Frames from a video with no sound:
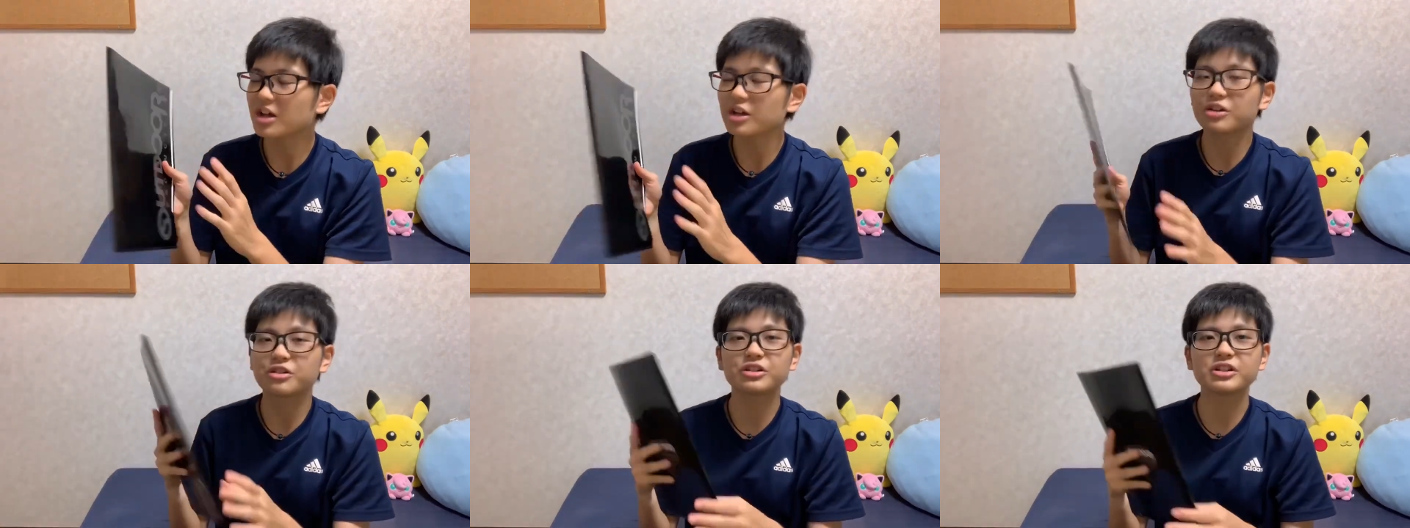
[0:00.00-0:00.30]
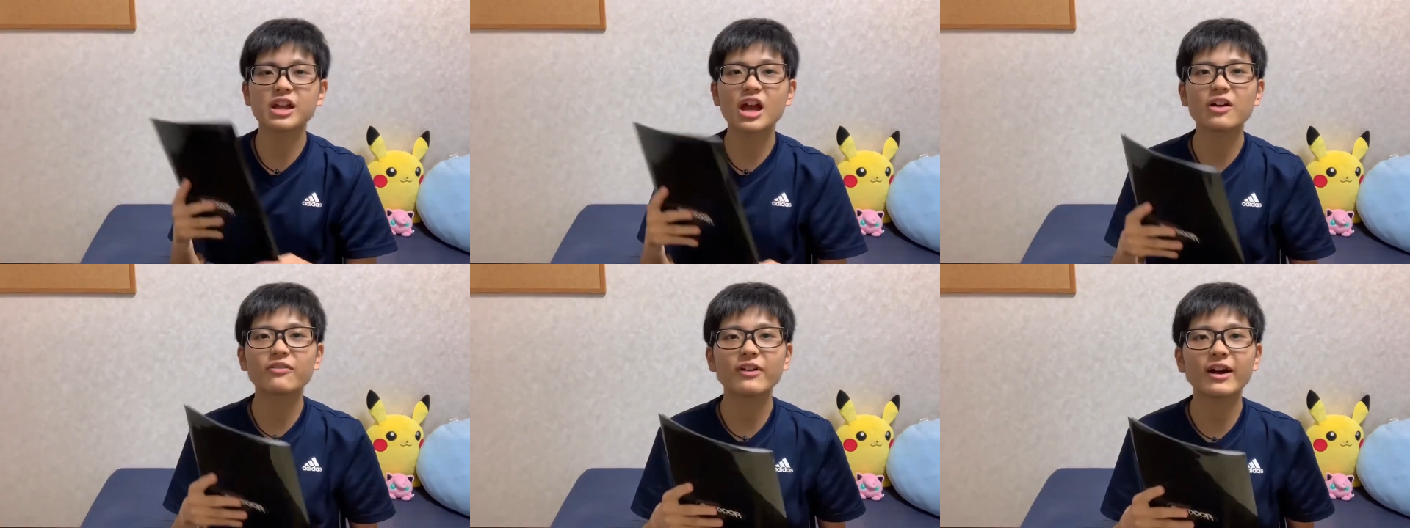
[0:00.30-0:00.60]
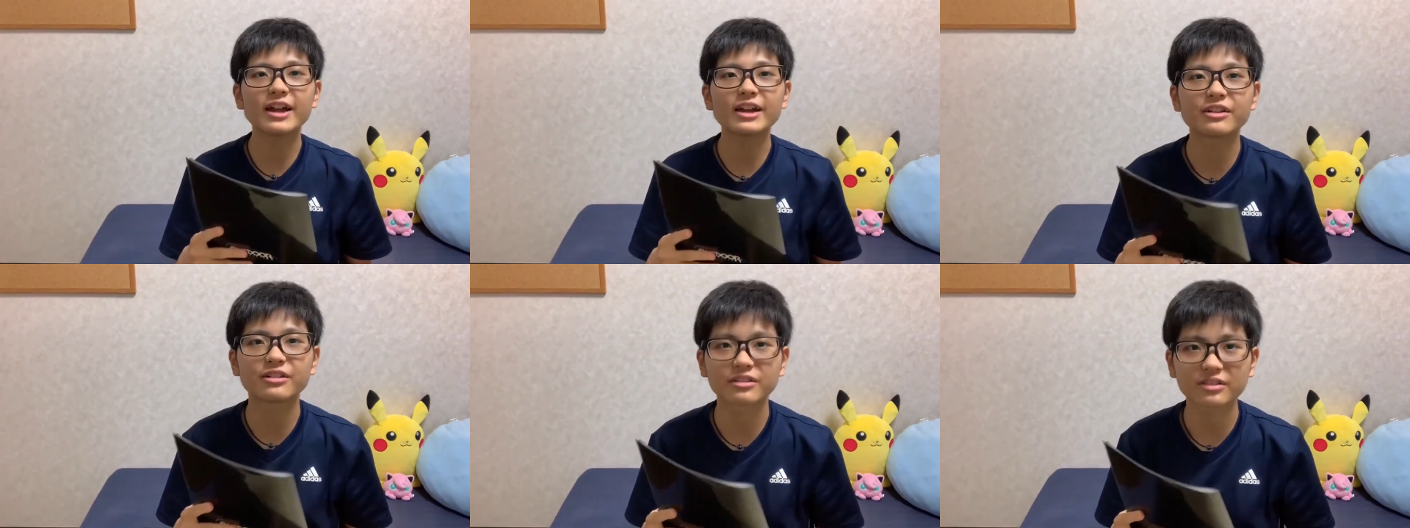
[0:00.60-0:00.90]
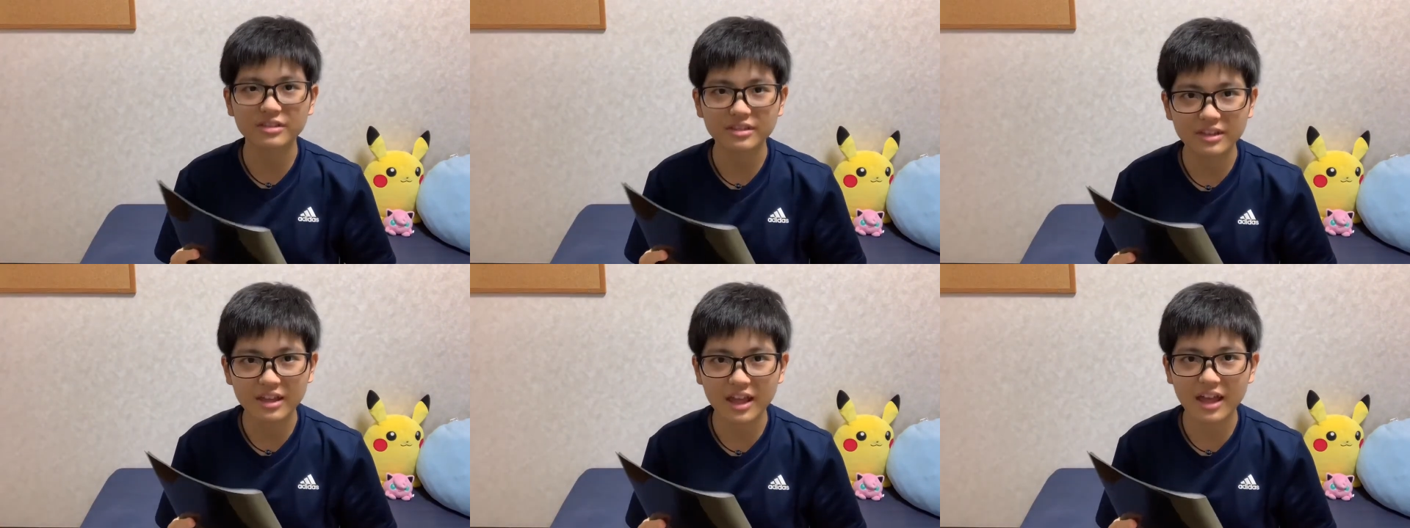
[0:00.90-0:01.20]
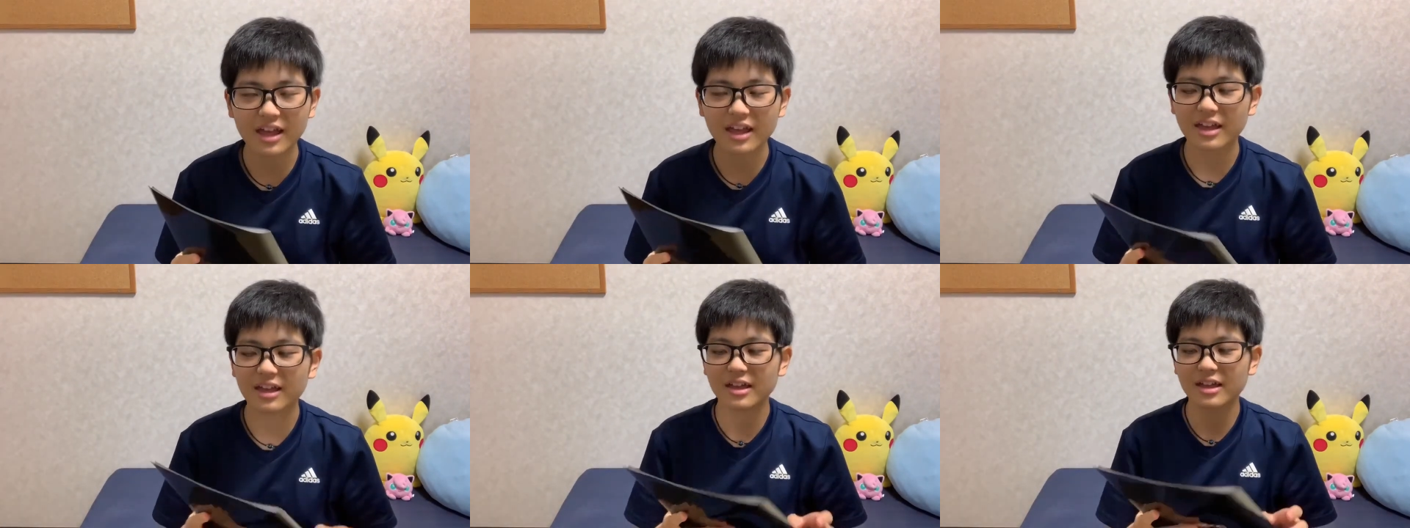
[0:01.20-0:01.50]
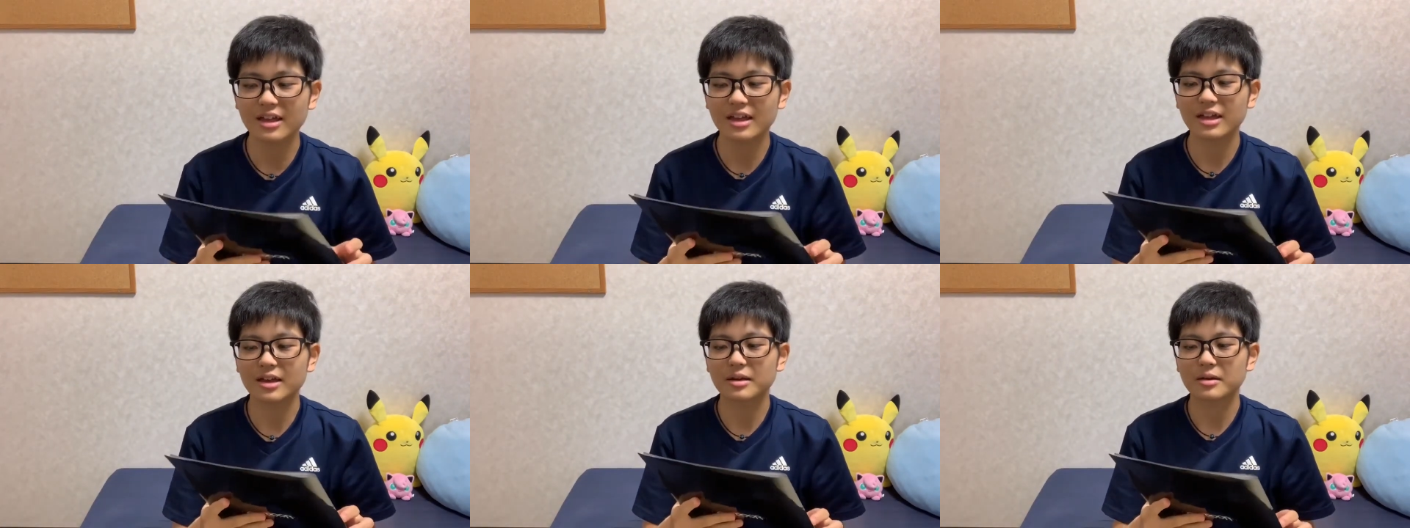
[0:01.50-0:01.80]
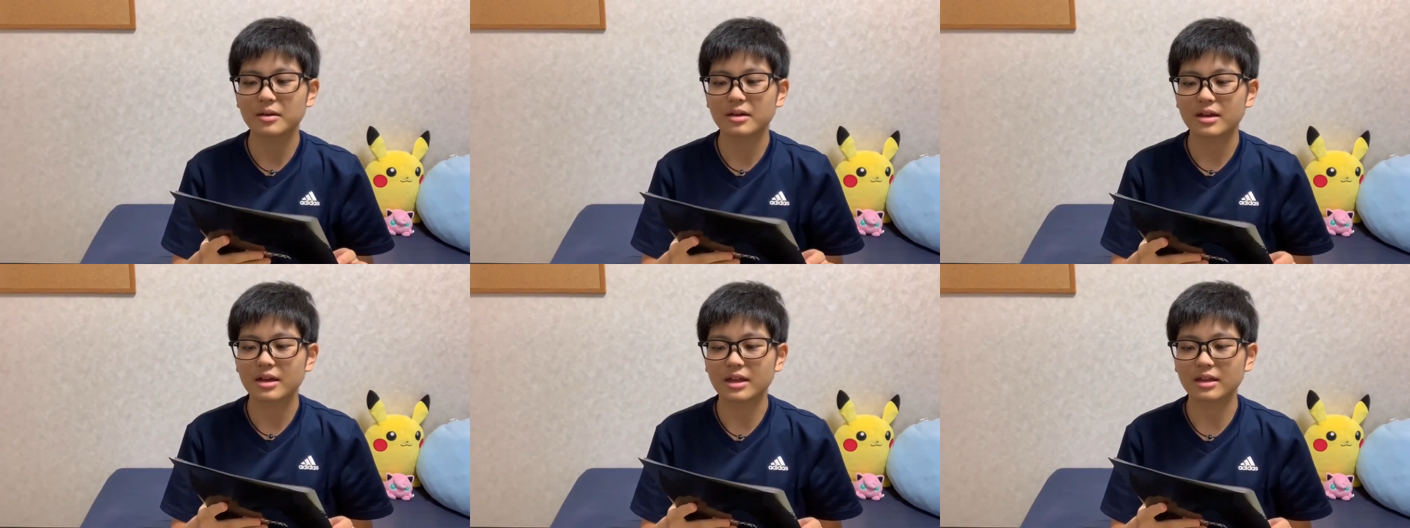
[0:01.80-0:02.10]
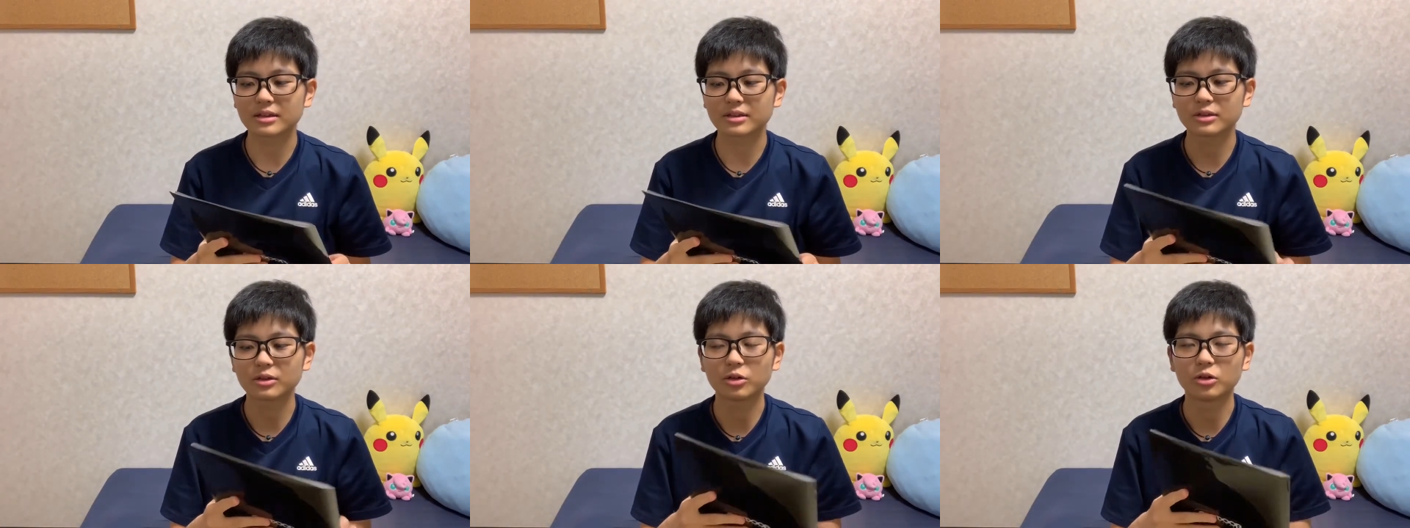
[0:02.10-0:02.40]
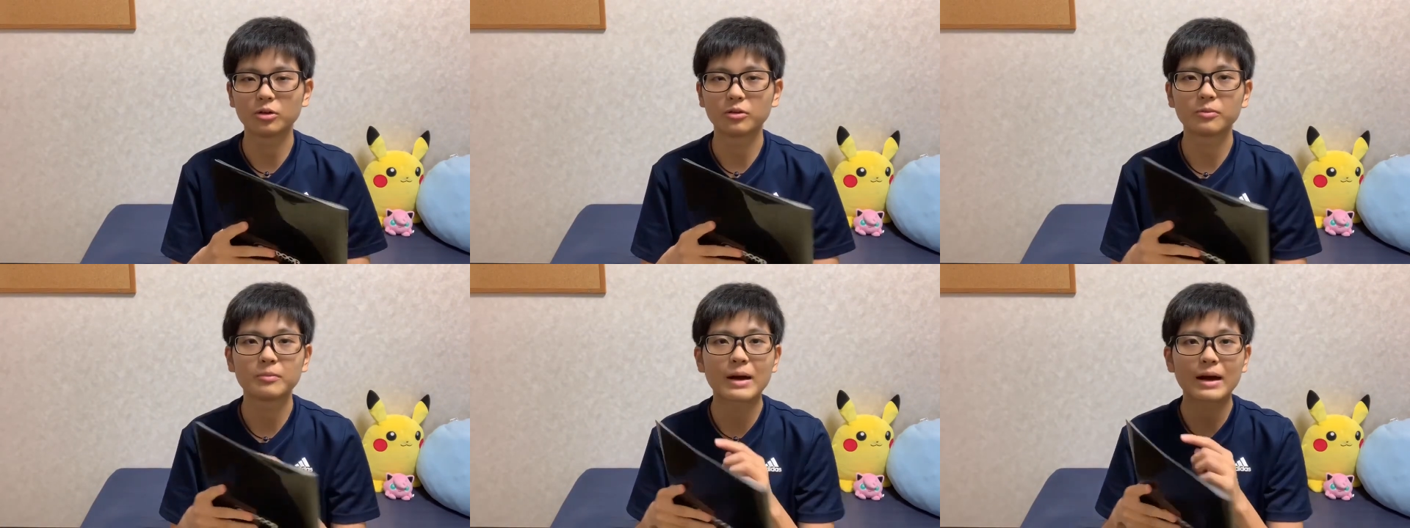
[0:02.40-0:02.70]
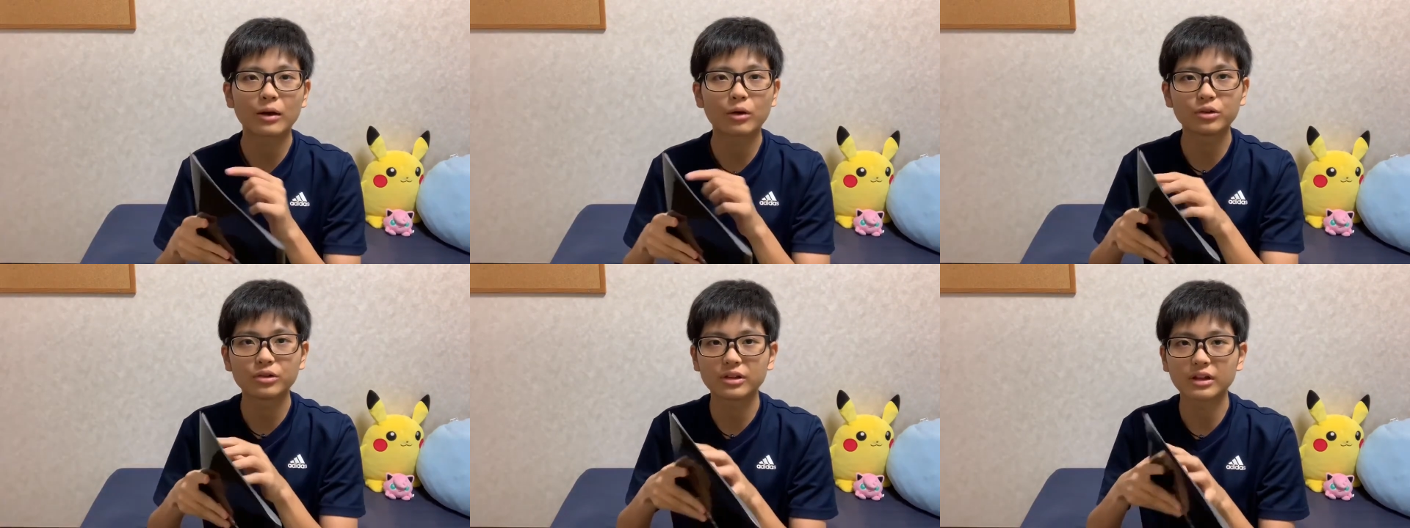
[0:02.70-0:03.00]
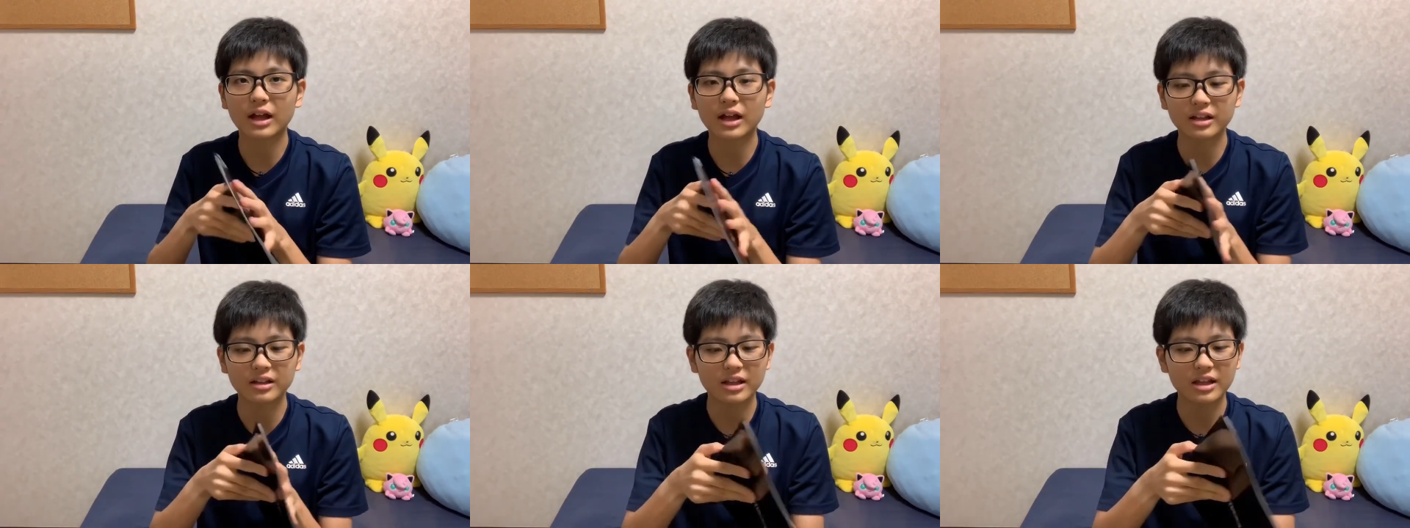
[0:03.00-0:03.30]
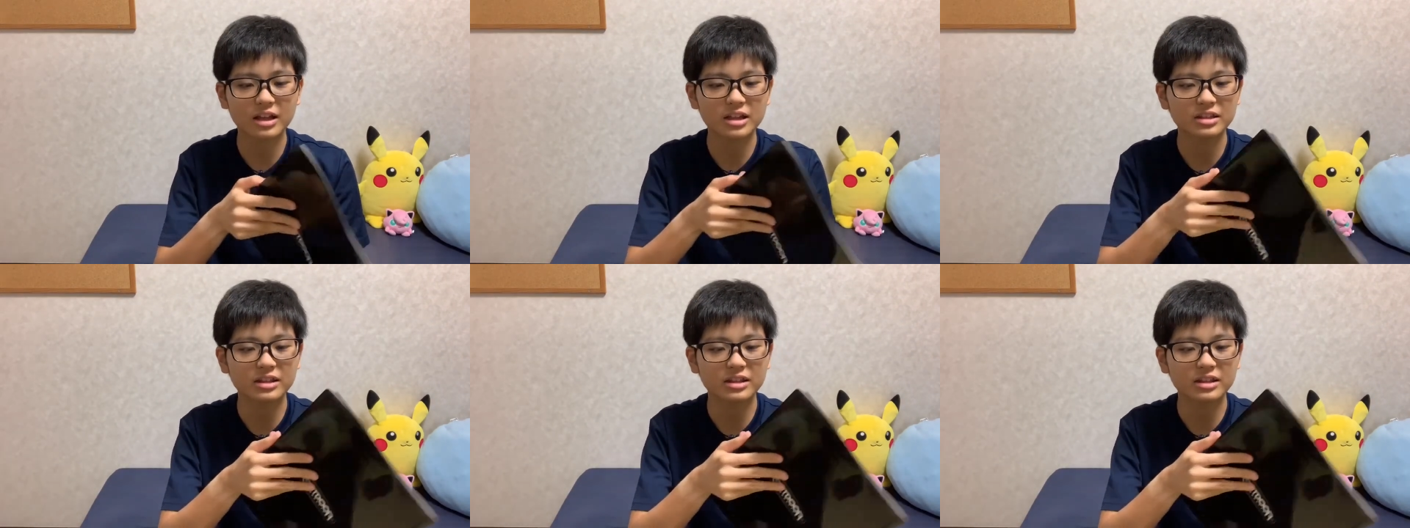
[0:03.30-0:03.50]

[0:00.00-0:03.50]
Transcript: クリアファイルって、えっと、まあ、この中にね、